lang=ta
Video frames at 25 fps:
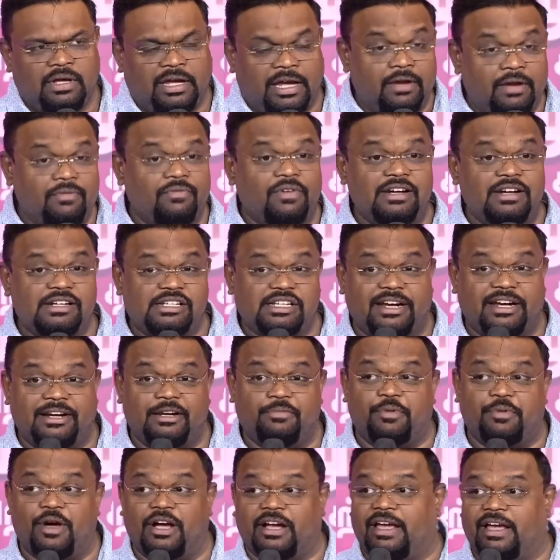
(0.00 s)
இன்வென்ட்ரி
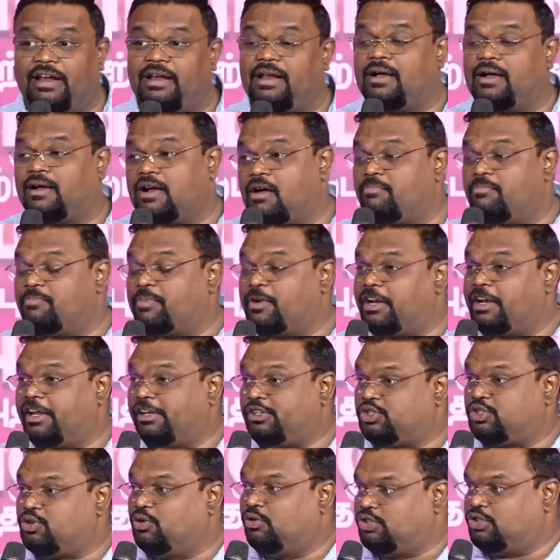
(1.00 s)
எடுப்பாங்க எல்லா
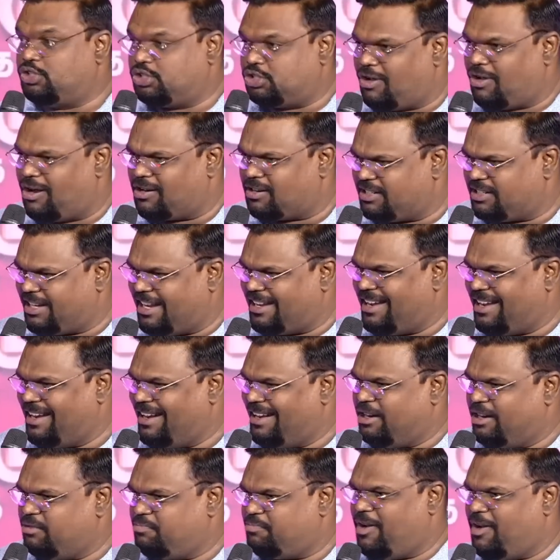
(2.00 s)
கம்பெனிஸும் ஸ்டாக்
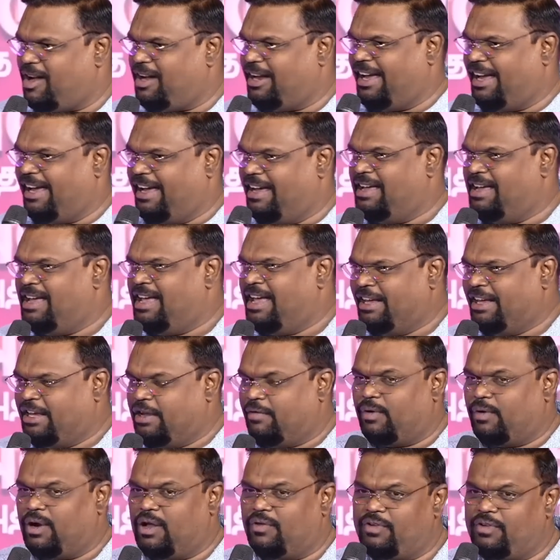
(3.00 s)
டேக்கிங் எடுப்பாங்க
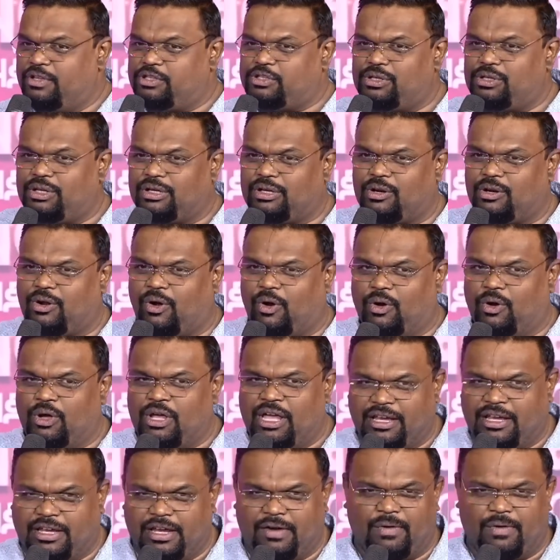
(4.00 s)
எவ்வளவு வித்திருக்கிறோம்
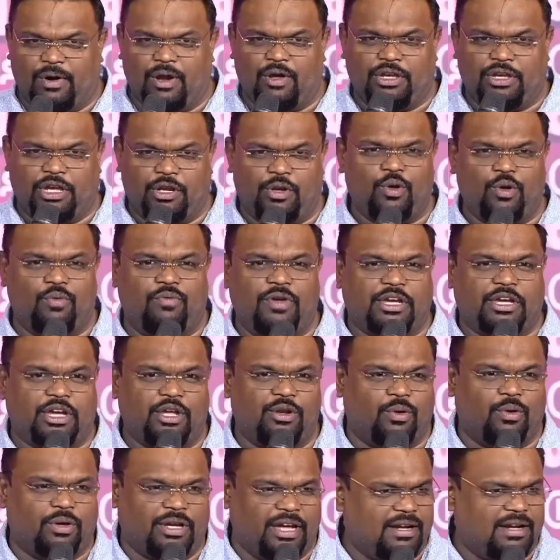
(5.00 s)
எவ்வளவு இன்னும்
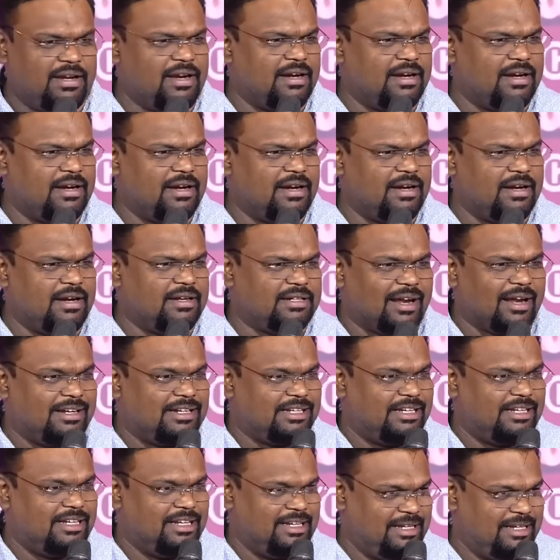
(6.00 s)
விற்கணும் என்ன
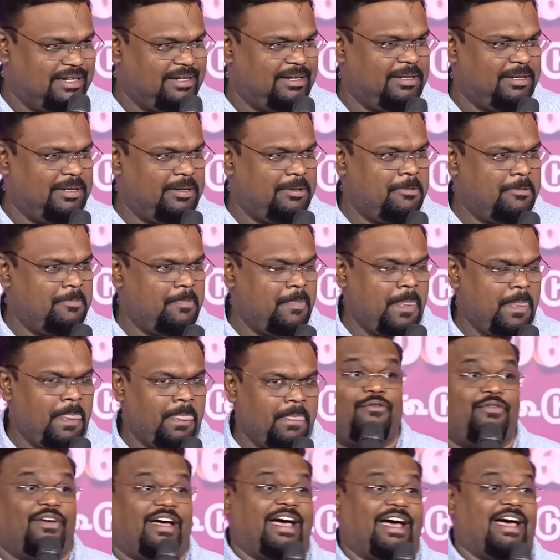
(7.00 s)
டார்கெட்
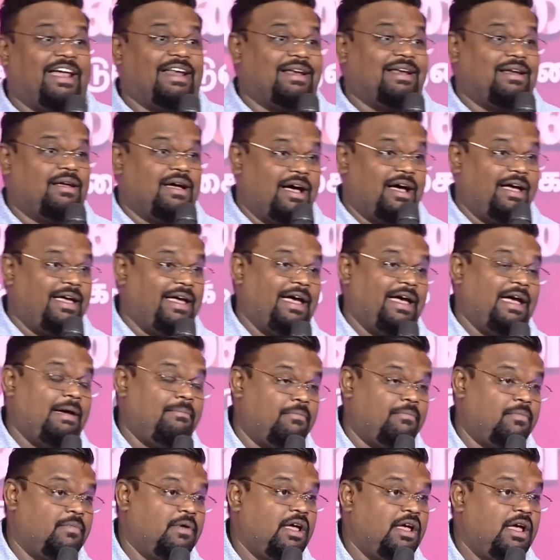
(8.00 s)
வேர் ஐ
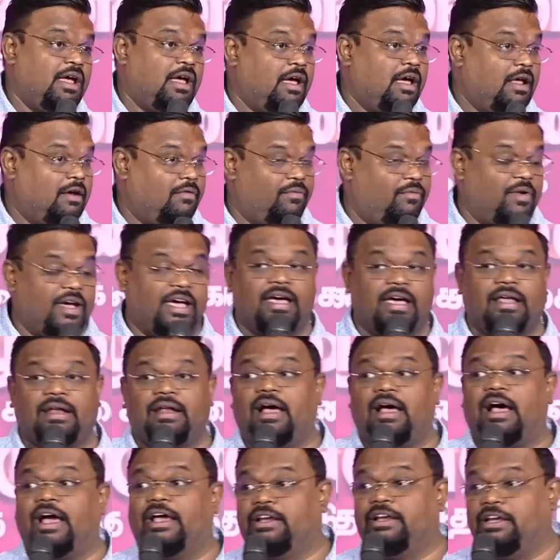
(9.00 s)
ஆம் அண்ட் வேர்
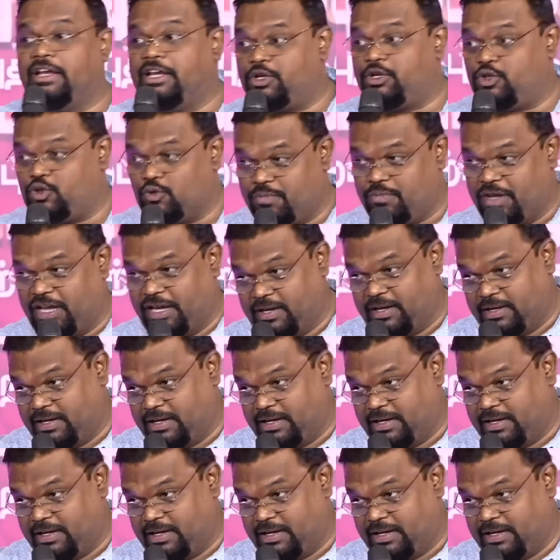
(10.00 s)
ஐ நீட் டு பி